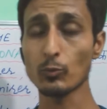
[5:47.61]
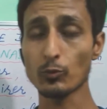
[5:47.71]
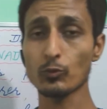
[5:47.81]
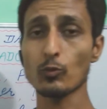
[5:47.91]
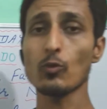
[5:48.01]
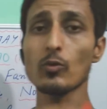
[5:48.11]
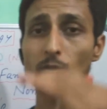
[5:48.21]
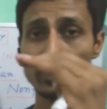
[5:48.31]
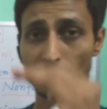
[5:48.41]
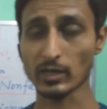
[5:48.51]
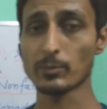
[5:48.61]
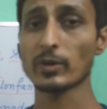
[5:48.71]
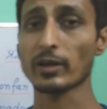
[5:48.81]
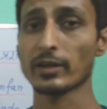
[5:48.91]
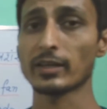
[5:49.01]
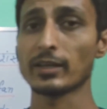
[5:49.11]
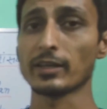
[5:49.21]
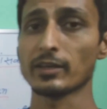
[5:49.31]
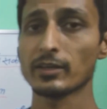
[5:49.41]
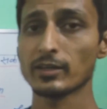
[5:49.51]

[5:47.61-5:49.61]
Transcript: उसको कम करने के लिए